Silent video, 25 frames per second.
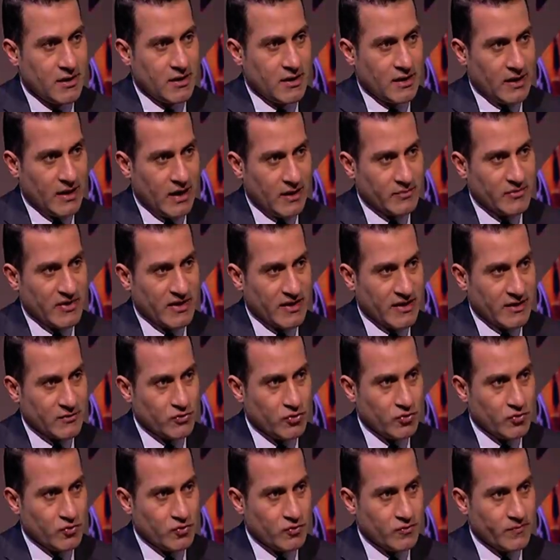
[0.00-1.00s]
للعبد ان
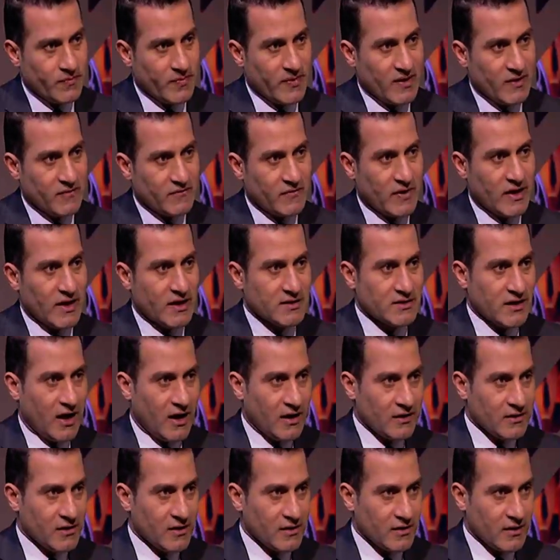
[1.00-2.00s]
يدعو فلا
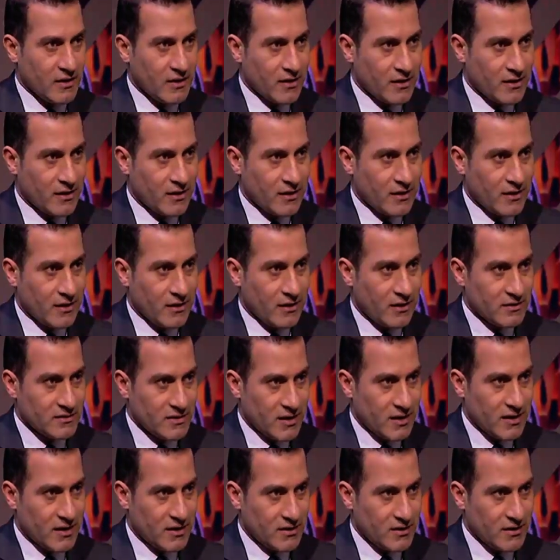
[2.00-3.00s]
يتحقق
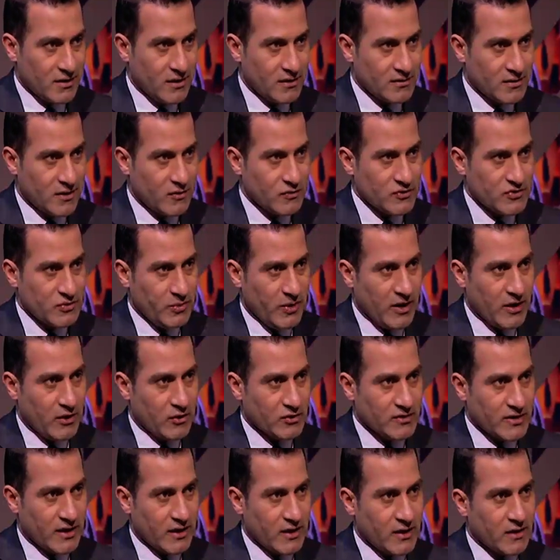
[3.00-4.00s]
القضاء الذي قضاه سبحانه
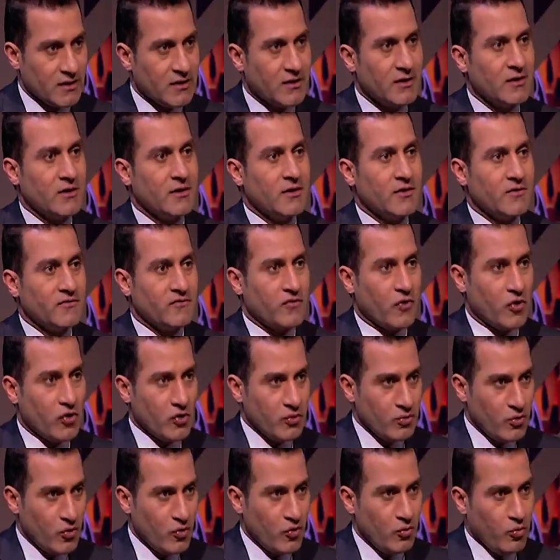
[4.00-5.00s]
وتعالى
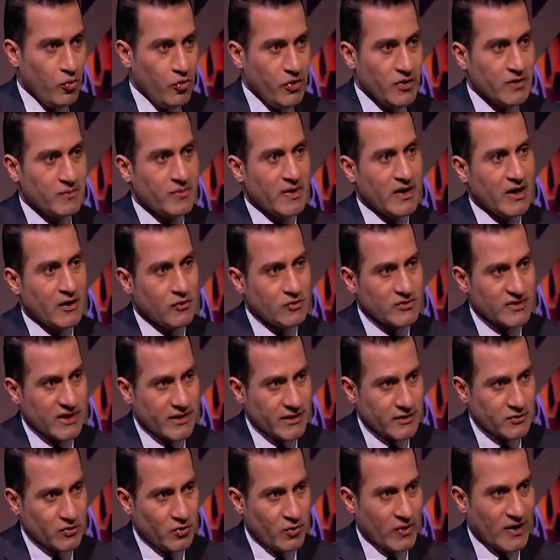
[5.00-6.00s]
فعلمه محيط بانه
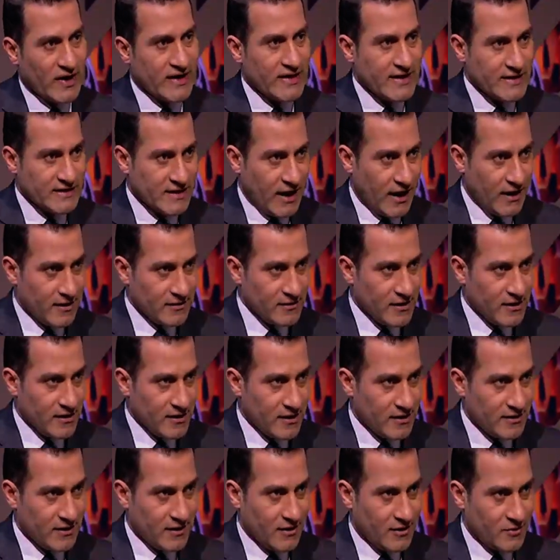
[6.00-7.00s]
سيدعو ولن
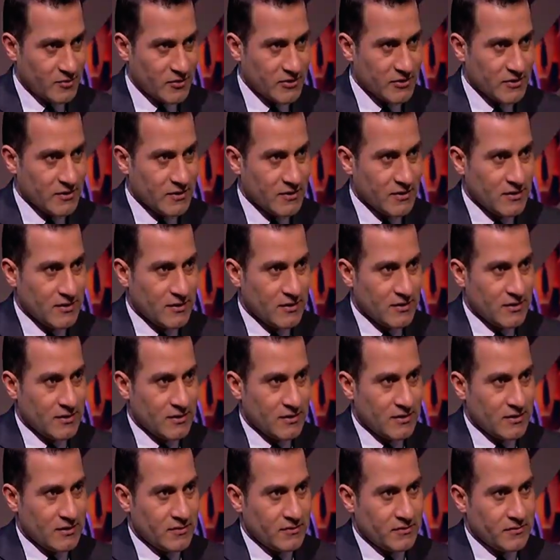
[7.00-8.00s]
يتحقق هذا الامر
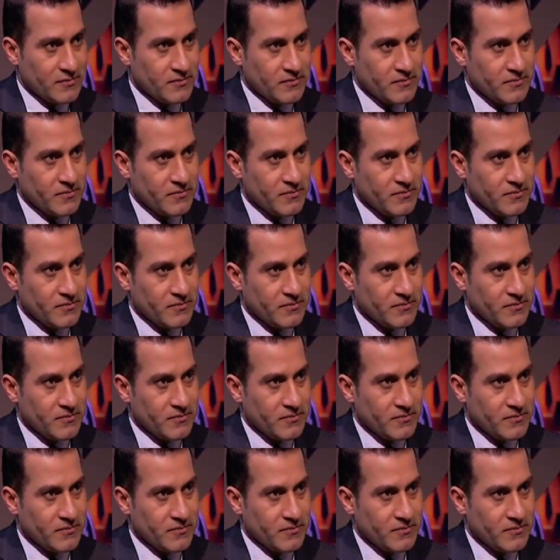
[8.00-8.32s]
هو مش لا